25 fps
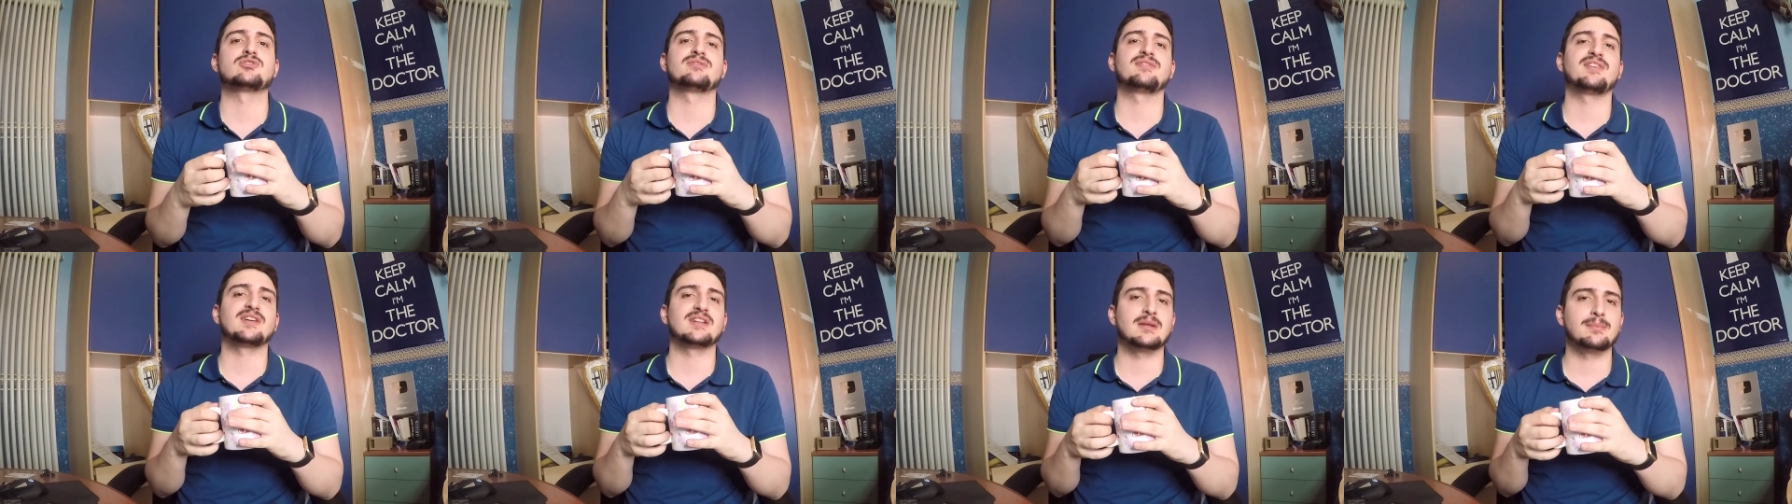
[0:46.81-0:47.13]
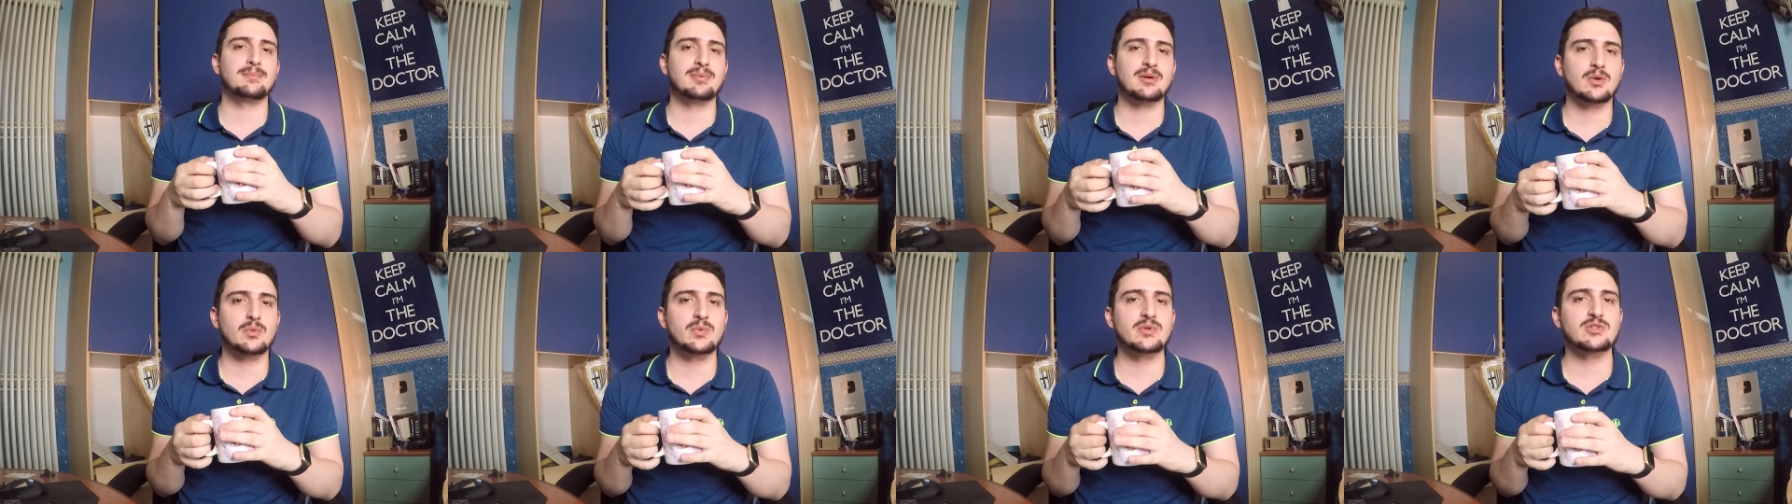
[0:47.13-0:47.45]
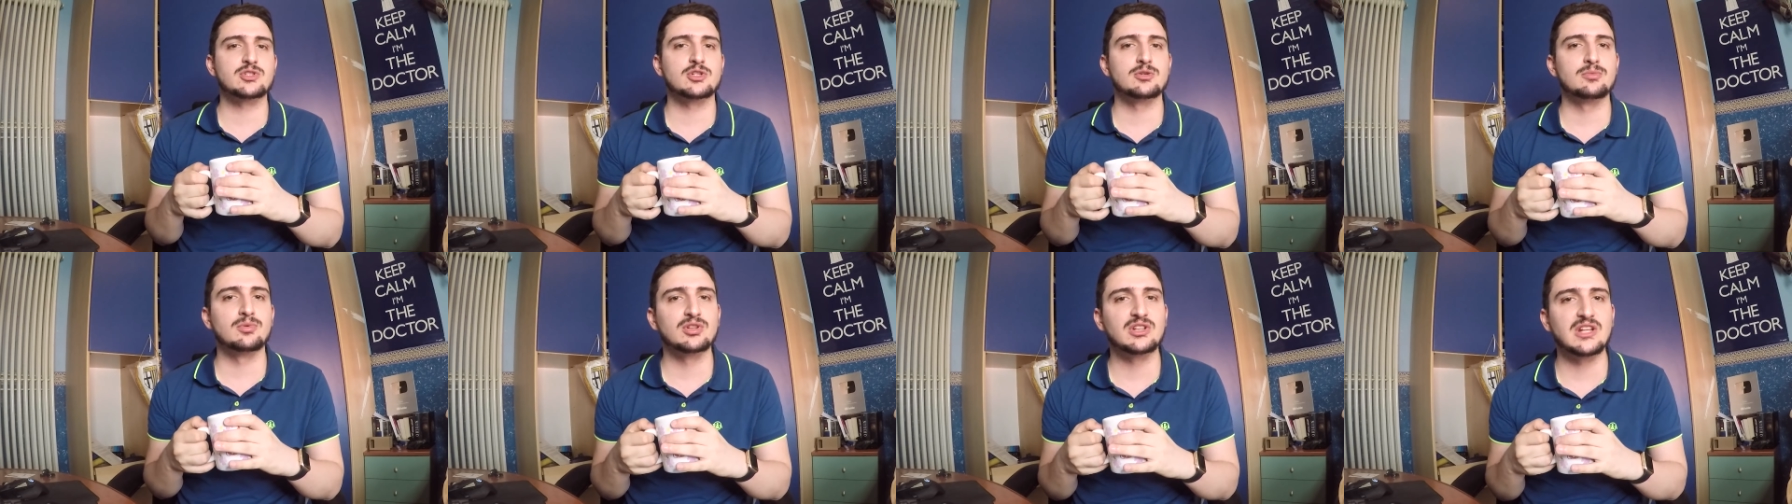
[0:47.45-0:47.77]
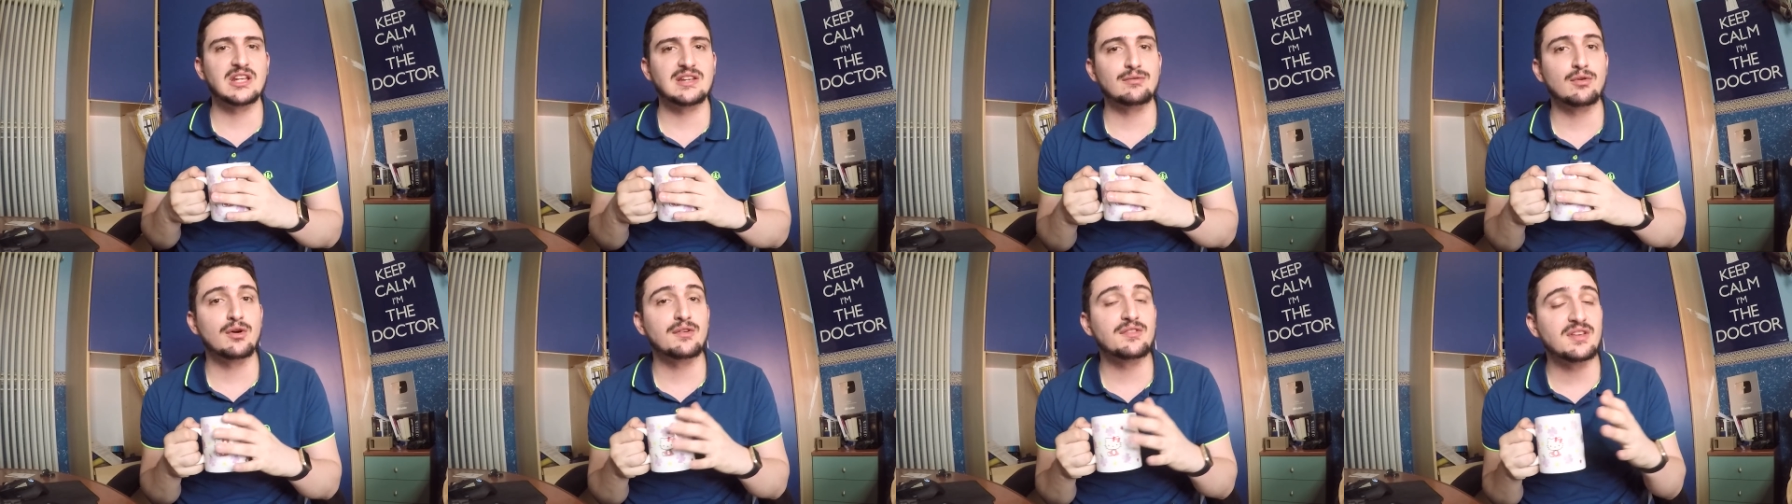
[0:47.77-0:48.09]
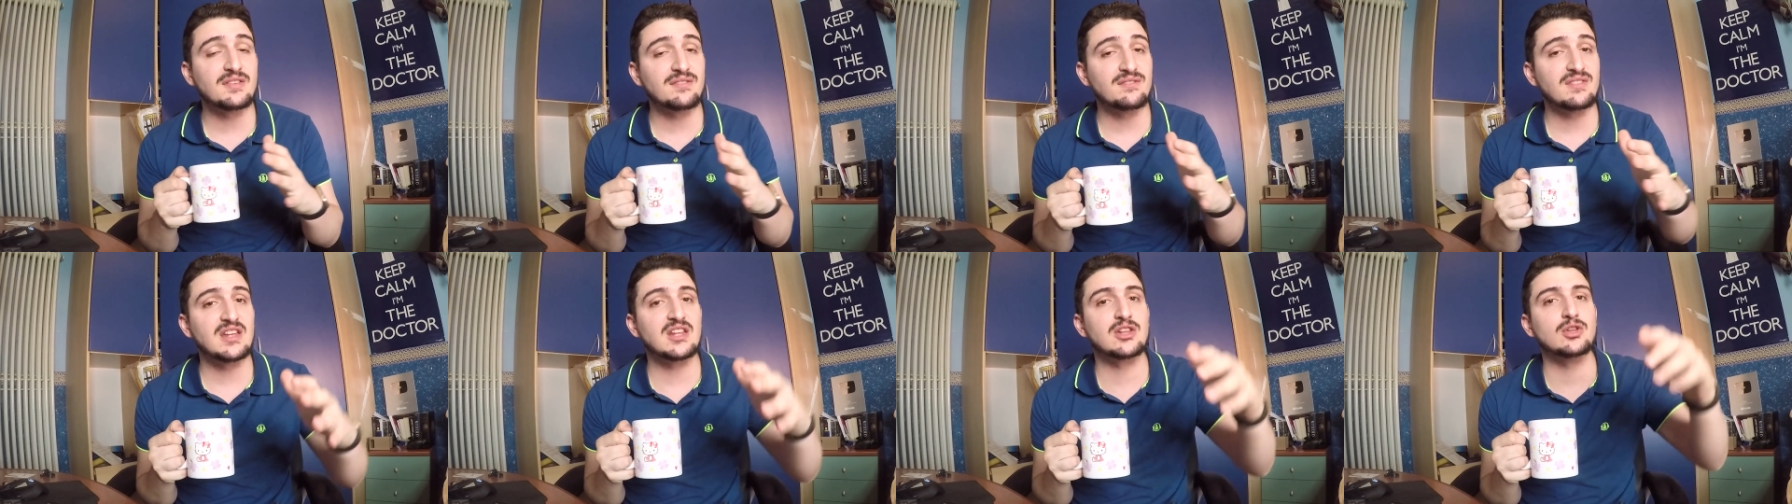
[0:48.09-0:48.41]
infatti per questo motivo vi
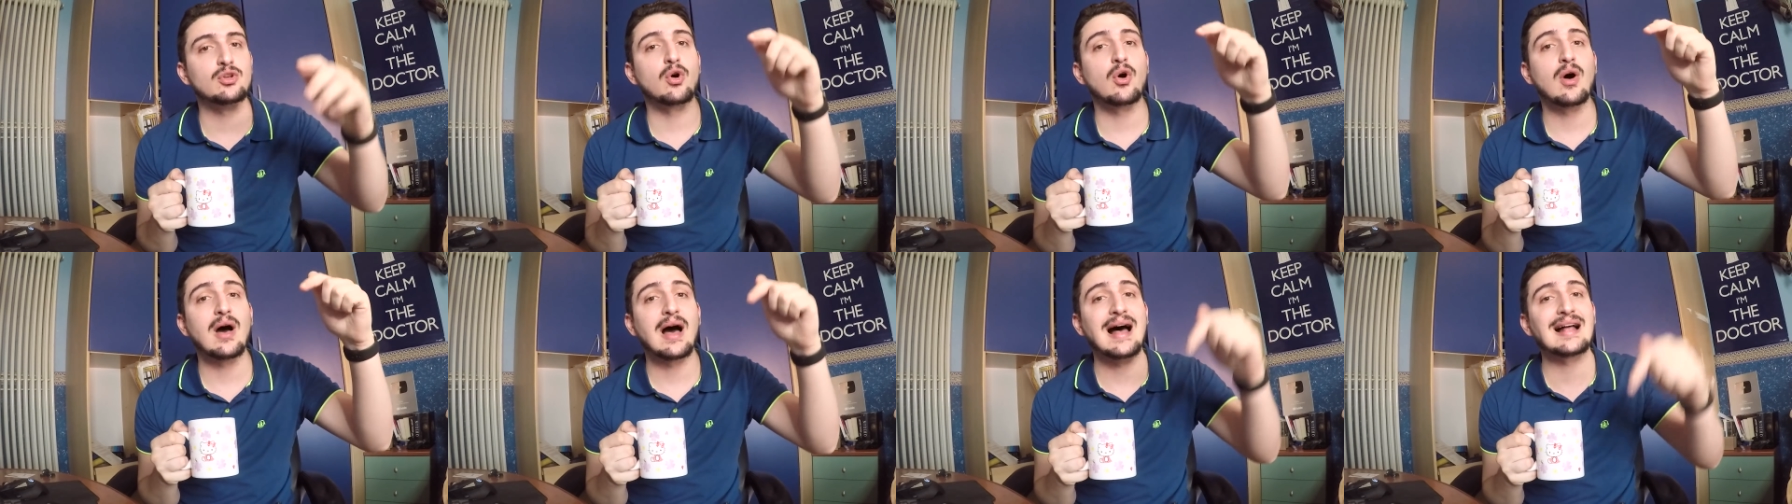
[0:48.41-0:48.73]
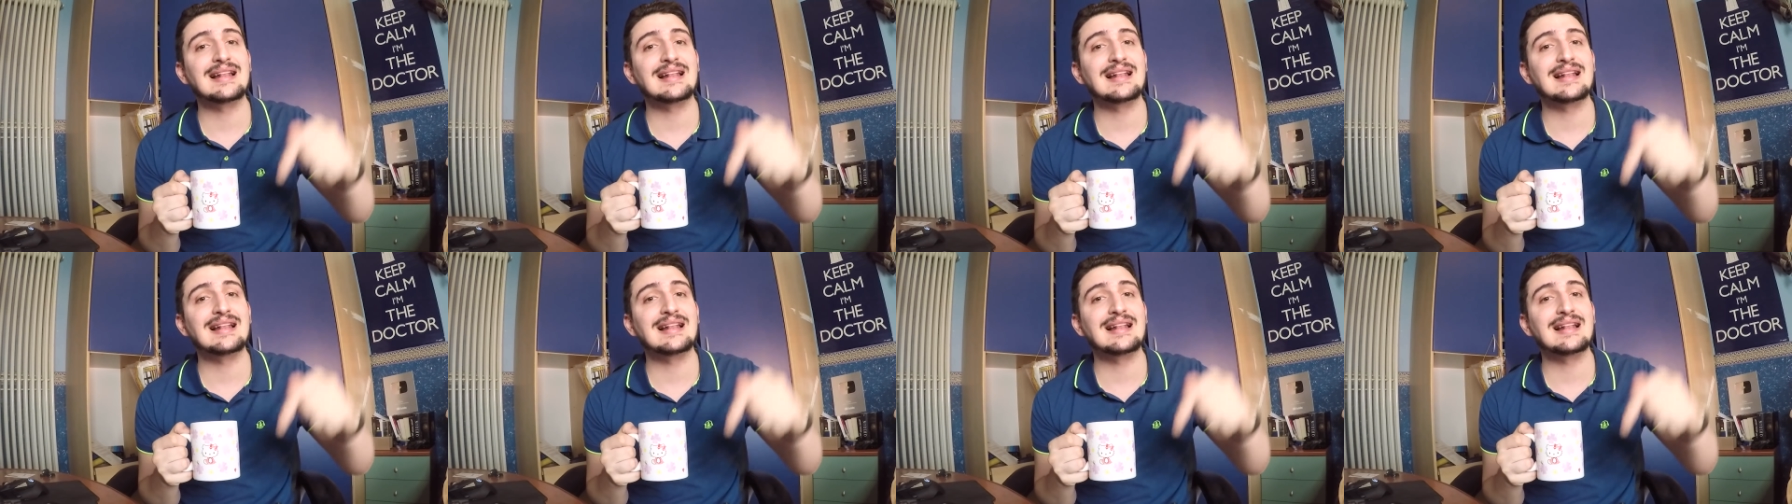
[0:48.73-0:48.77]
invito